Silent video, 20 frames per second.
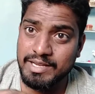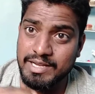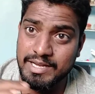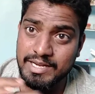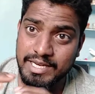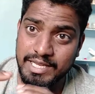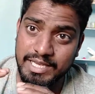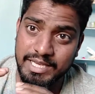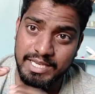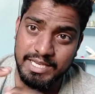
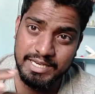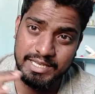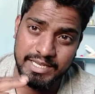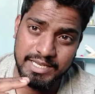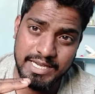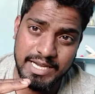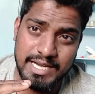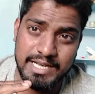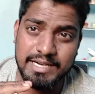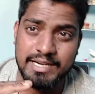కానీ ఈయన
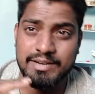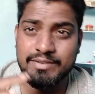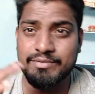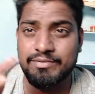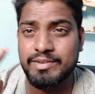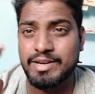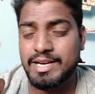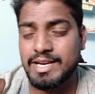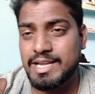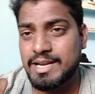కారణం
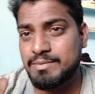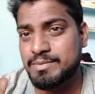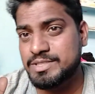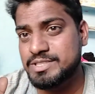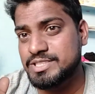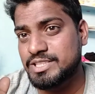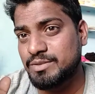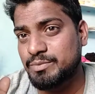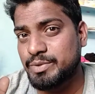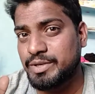వల్లే ఆమె
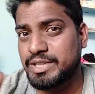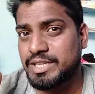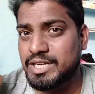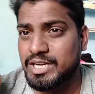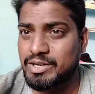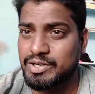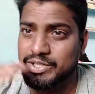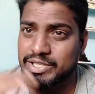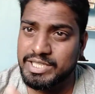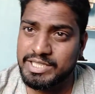చనిపోయింది
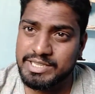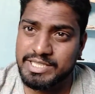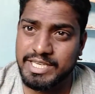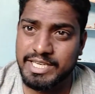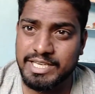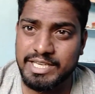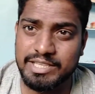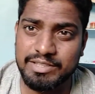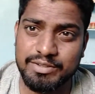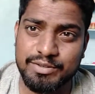కాబట్టి
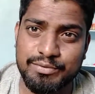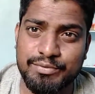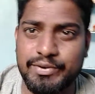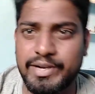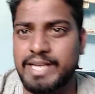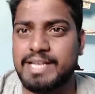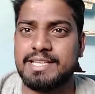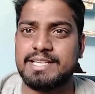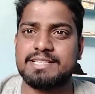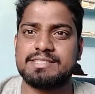త్రీ నాట్ టూ
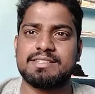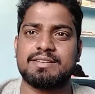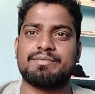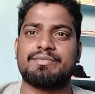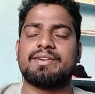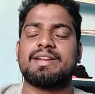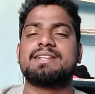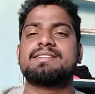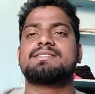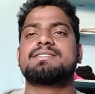ఫైల్ చేస్తారు
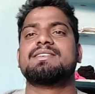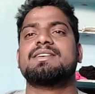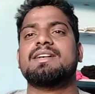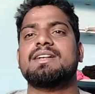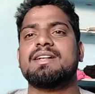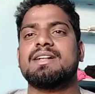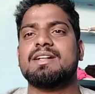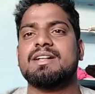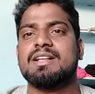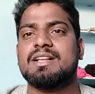ఫ్రెండ్స్
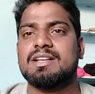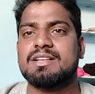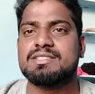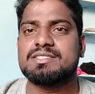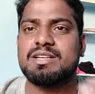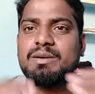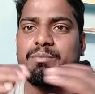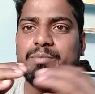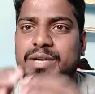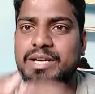
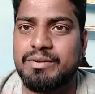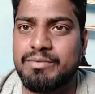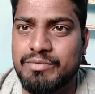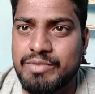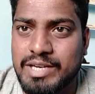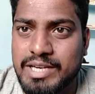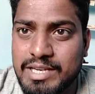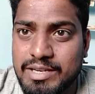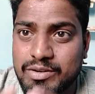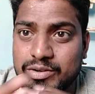చంపడం
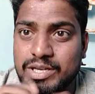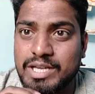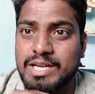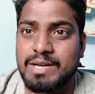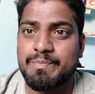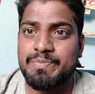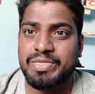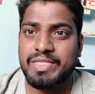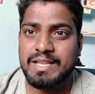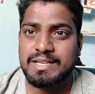వల్ల కూడా
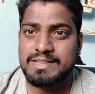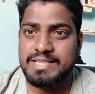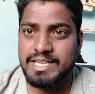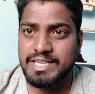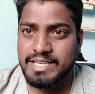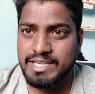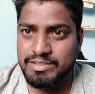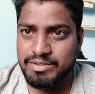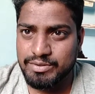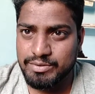
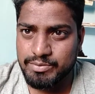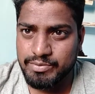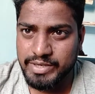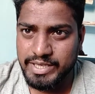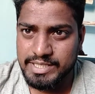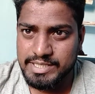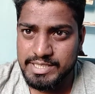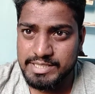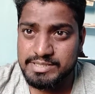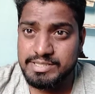త్రీ నాట్ టూ
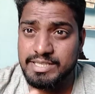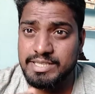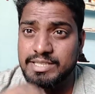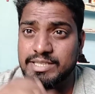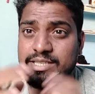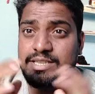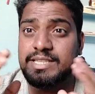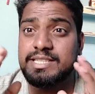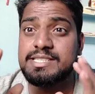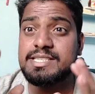ఫైల్ చేస్తారు
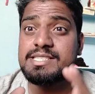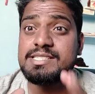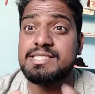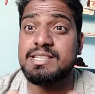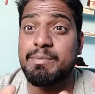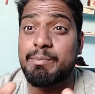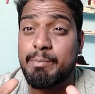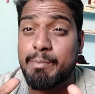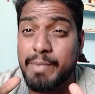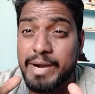దిస్ ఈజ్
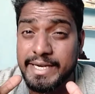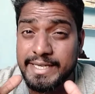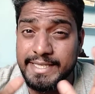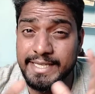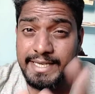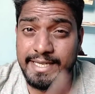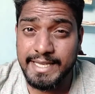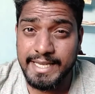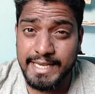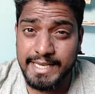ద
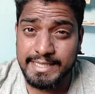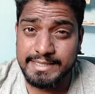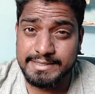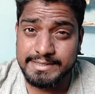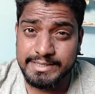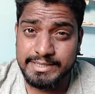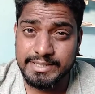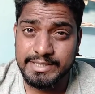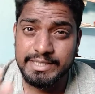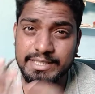మర్డర్
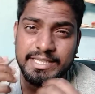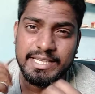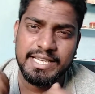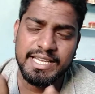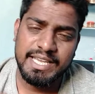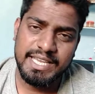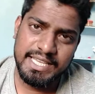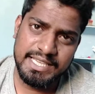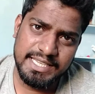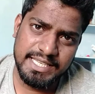కేస్
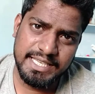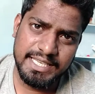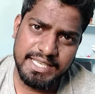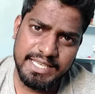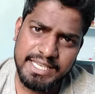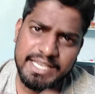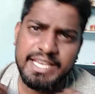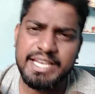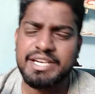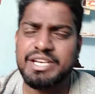ఇది
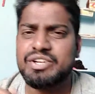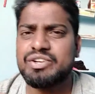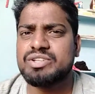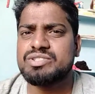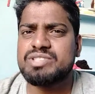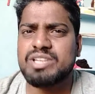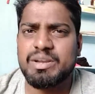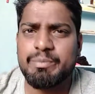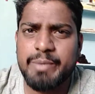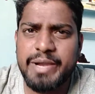ఎన్ని
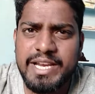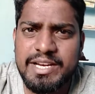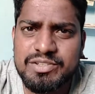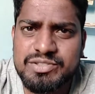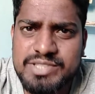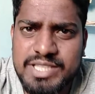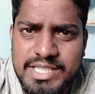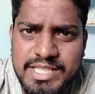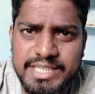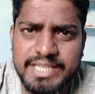రోజులకు బెయిల్
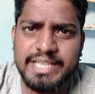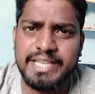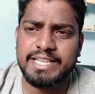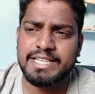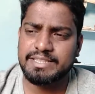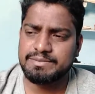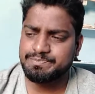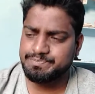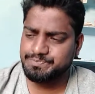వస్తుందంటే